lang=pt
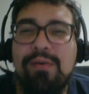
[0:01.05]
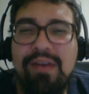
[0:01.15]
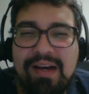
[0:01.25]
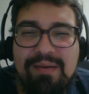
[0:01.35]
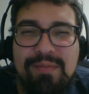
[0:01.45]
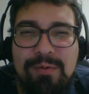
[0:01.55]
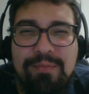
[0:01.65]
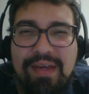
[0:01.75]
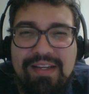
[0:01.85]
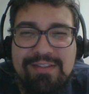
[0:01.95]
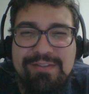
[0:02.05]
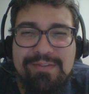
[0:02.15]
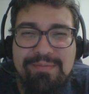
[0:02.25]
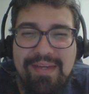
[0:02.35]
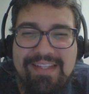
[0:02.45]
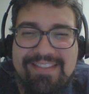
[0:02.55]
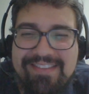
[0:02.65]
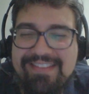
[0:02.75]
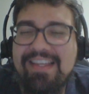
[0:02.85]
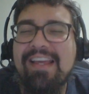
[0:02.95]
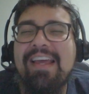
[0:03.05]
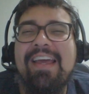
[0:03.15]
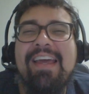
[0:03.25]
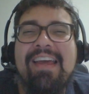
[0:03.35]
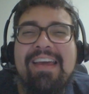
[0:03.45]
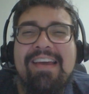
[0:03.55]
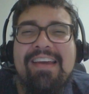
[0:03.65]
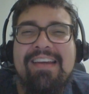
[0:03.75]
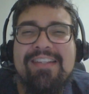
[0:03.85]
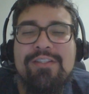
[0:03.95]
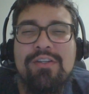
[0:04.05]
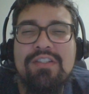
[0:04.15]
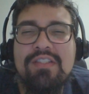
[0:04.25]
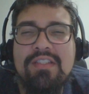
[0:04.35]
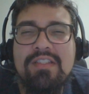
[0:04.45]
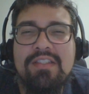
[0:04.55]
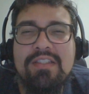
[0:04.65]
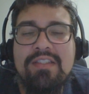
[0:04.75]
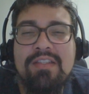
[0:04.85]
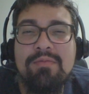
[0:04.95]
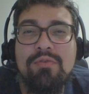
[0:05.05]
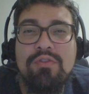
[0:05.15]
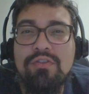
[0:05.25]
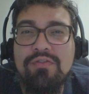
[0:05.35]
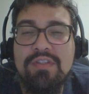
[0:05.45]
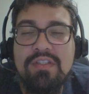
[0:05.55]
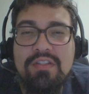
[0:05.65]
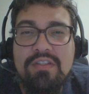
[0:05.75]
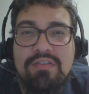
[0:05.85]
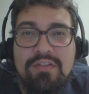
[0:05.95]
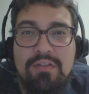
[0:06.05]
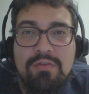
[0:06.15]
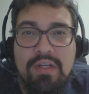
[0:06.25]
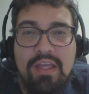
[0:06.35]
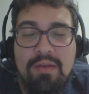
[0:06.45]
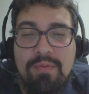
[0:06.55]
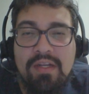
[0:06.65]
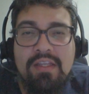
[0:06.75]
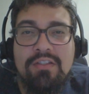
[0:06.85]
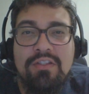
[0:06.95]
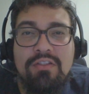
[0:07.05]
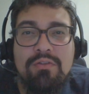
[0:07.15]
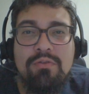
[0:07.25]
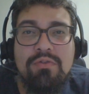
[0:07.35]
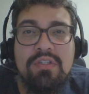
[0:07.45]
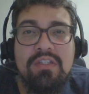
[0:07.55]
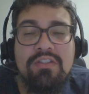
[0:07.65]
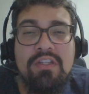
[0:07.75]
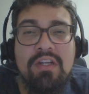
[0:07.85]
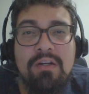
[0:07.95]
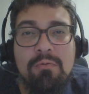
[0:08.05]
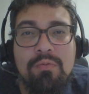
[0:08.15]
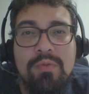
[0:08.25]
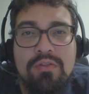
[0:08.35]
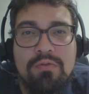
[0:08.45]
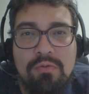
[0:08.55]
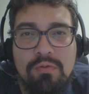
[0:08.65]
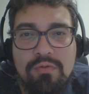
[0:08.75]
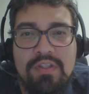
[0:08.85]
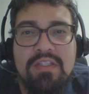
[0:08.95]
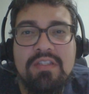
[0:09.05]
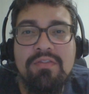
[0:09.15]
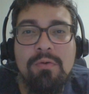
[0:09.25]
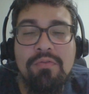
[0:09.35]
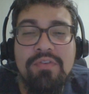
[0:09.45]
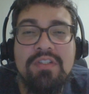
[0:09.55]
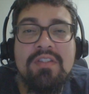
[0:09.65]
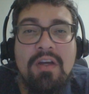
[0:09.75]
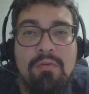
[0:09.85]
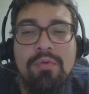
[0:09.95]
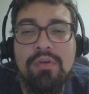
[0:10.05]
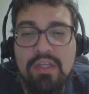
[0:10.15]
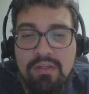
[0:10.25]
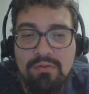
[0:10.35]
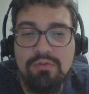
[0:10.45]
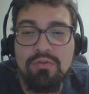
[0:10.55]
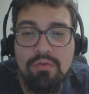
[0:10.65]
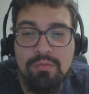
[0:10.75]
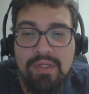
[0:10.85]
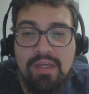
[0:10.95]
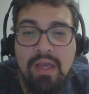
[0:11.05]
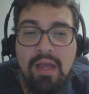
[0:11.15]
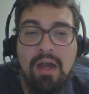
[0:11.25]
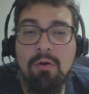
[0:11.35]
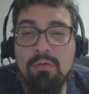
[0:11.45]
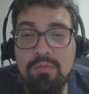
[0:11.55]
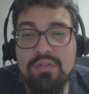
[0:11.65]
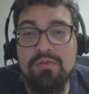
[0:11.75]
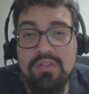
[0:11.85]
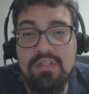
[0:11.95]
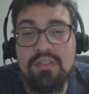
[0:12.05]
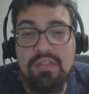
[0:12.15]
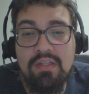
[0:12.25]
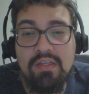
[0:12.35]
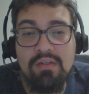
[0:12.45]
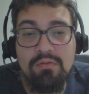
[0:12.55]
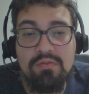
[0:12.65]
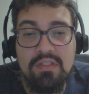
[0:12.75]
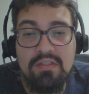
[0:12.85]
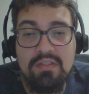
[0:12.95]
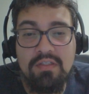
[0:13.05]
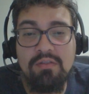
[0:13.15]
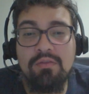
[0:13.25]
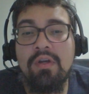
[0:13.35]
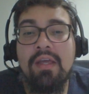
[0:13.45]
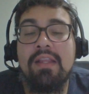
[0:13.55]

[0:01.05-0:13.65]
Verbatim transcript: Olá, meu bem, tudo bem? É, nós estamos hoje fazendo esse vídeo aqui para que a gente consiga tirar algumas dúvidas e conversar um pouquinho sobre algumas coisas que têm acontecido